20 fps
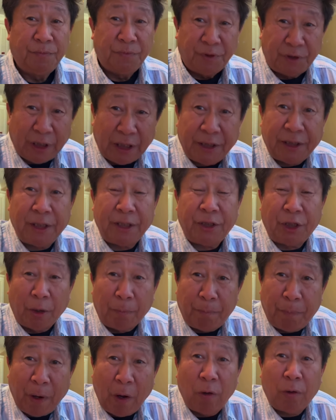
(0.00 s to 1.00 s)
ta sẽ
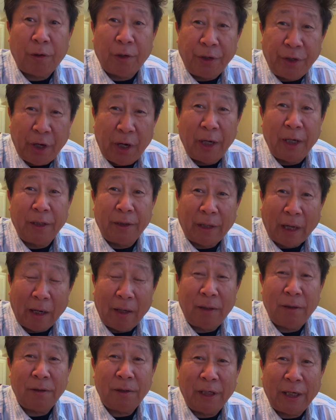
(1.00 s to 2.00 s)
chọc lâu của nhau lên
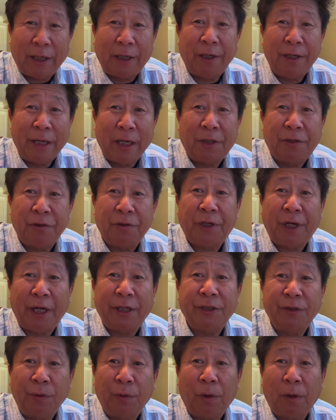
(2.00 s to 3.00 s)
đỡ lấy cái nhà chưa
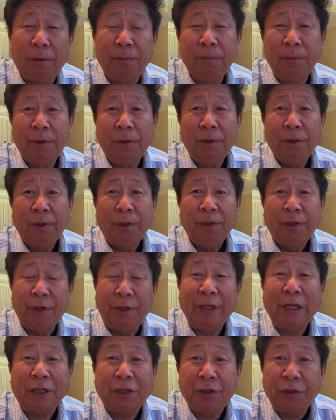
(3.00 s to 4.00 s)
case nó, ở
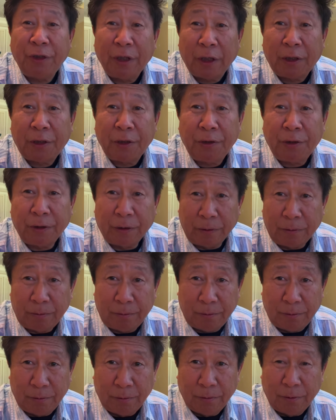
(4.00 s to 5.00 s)
nhà chưa nhà tôi gì
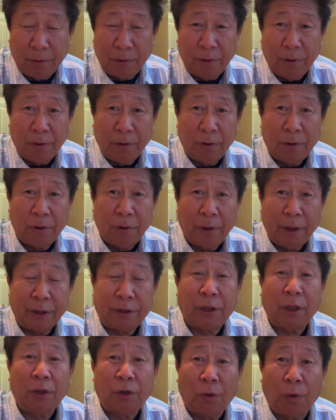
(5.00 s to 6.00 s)
ở
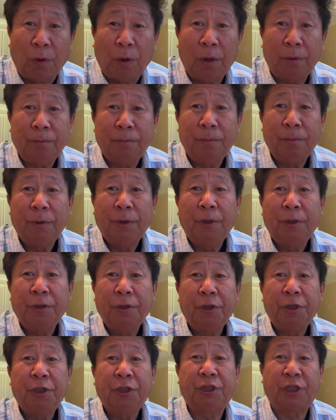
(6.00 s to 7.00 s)
sát to,
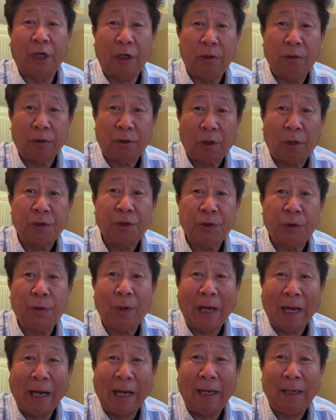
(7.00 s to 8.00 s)
sợ được to số
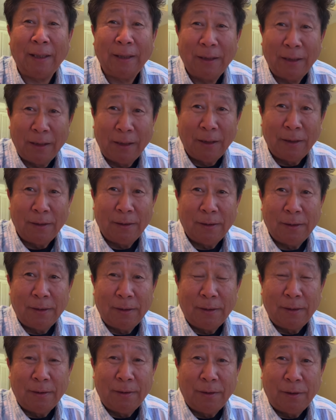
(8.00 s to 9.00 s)
hà
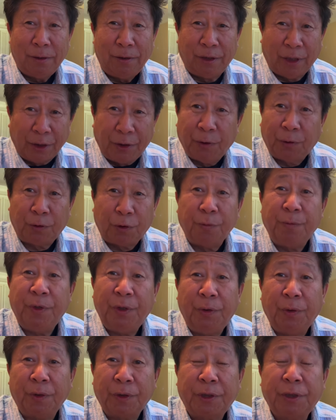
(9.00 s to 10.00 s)
giờ dù tụi
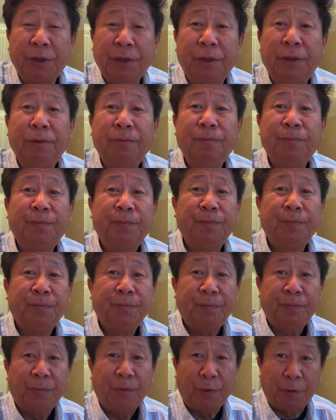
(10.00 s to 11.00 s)
mình nhỏ sư
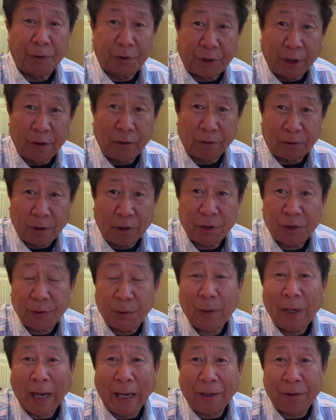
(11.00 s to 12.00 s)
giờ sợ được tao
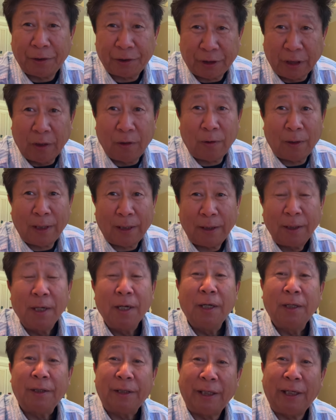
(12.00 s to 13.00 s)
số hà giờ sợ được
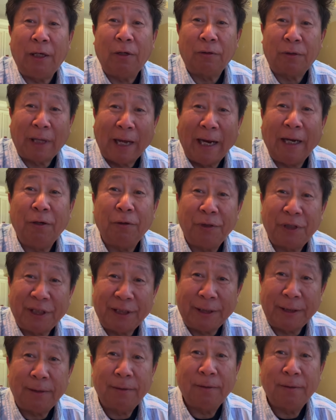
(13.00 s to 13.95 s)
tí lột thái lột đi